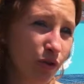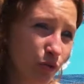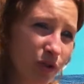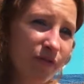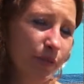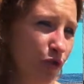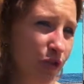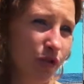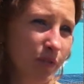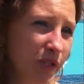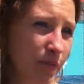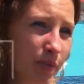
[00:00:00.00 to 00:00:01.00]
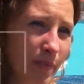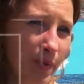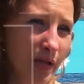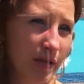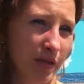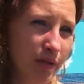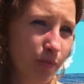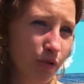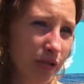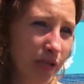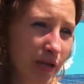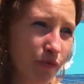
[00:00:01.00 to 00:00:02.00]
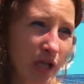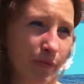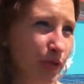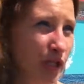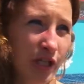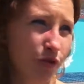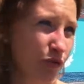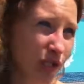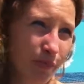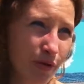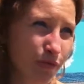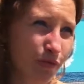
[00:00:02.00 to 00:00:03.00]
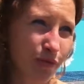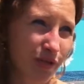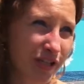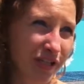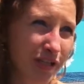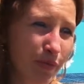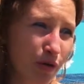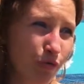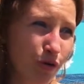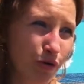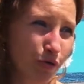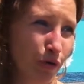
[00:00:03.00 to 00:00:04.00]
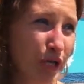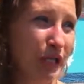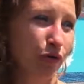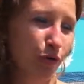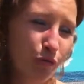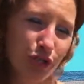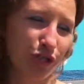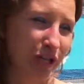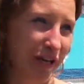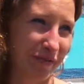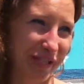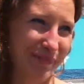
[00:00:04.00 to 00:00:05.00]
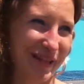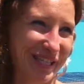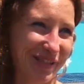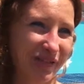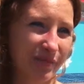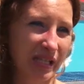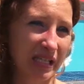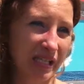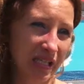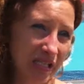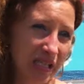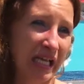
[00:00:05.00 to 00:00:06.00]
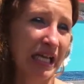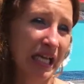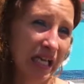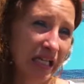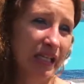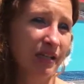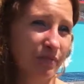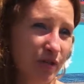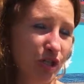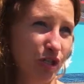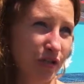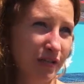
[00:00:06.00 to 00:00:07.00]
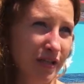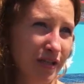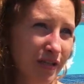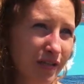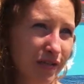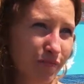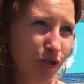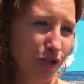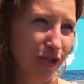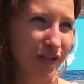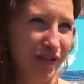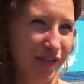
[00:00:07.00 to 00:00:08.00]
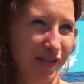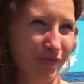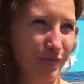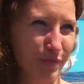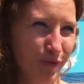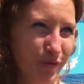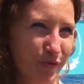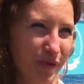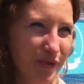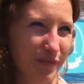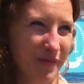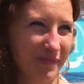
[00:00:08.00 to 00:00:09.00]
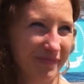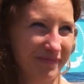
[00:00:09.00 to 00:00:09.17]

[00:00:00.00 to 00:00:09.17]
Но ну и в спорт, собственно, попала после того, как поняла, что не смогу ездить по городу, но очень нравятся спортивные мотоциклы и решила заняться улицам шестыми кольцевыми мотогонками.